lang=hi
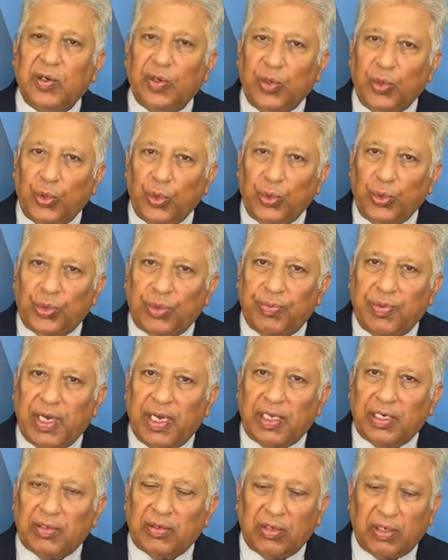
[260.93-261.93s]

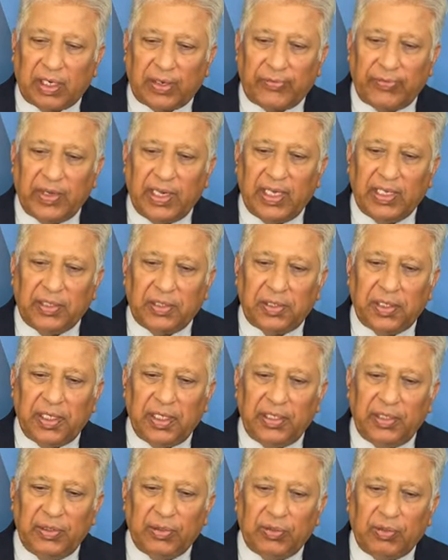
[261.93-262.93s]
लूटमार और अफगान
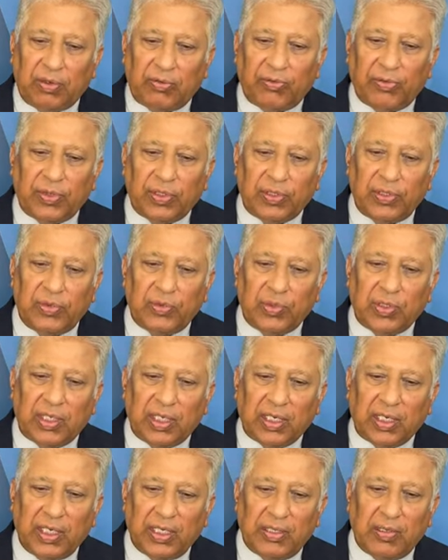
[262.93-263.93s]
शहरियों और फौजियों
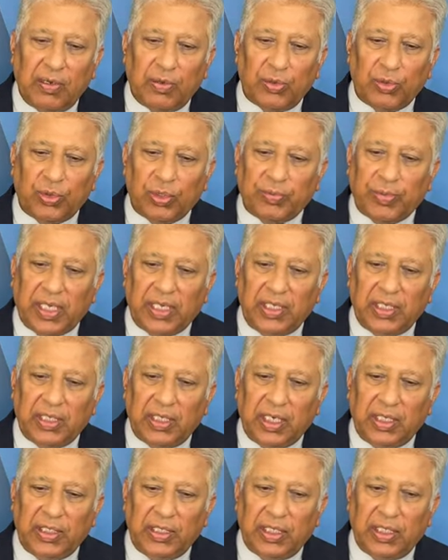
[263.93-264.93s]
के कत्ल को छुपाने
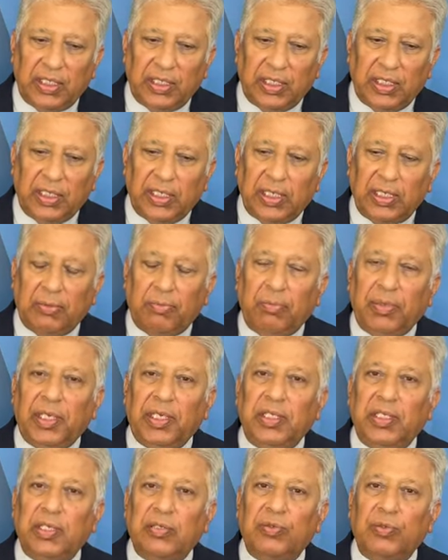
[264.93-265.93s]
के लिए
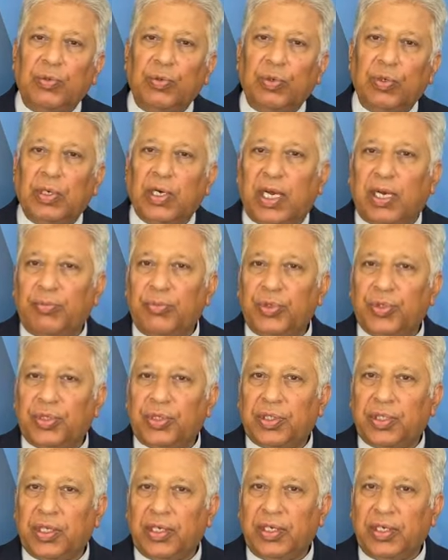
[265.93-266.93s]
मीडिया को
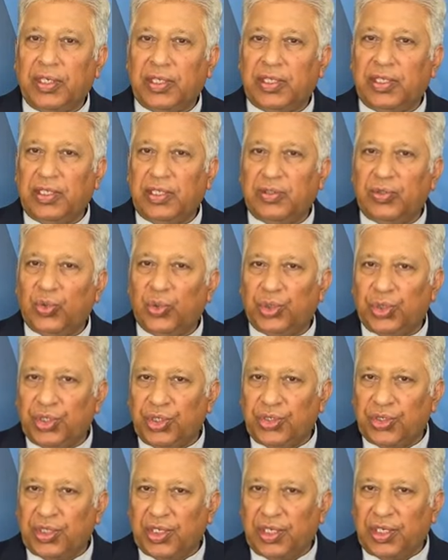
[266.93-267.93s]
खामोश करने की
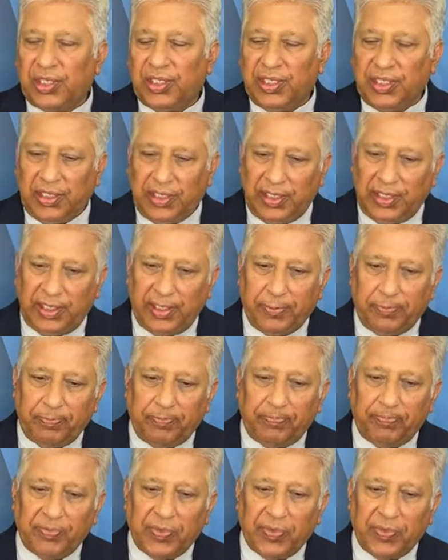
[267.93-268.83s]
कोशिश कर रहे हैं